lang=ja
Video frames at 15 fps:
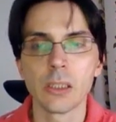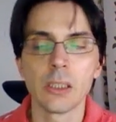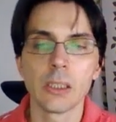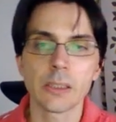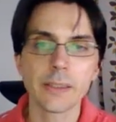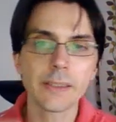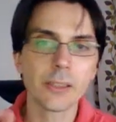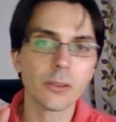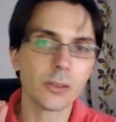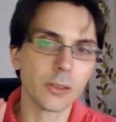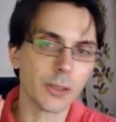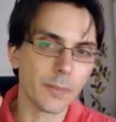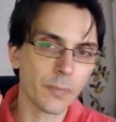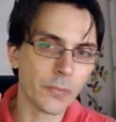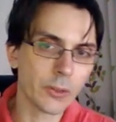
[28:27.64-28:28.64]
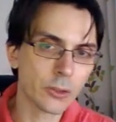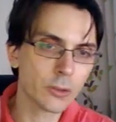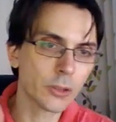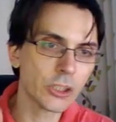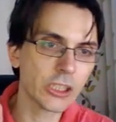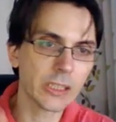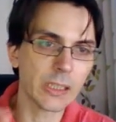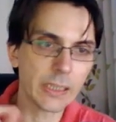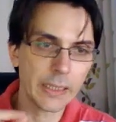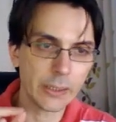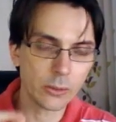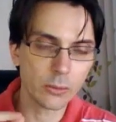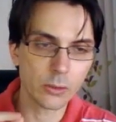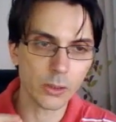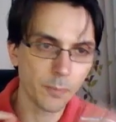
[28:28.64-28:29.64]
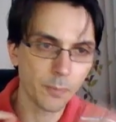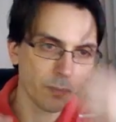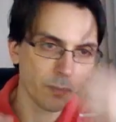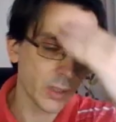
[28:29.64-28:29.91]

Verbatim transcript: だけど、少し考えると、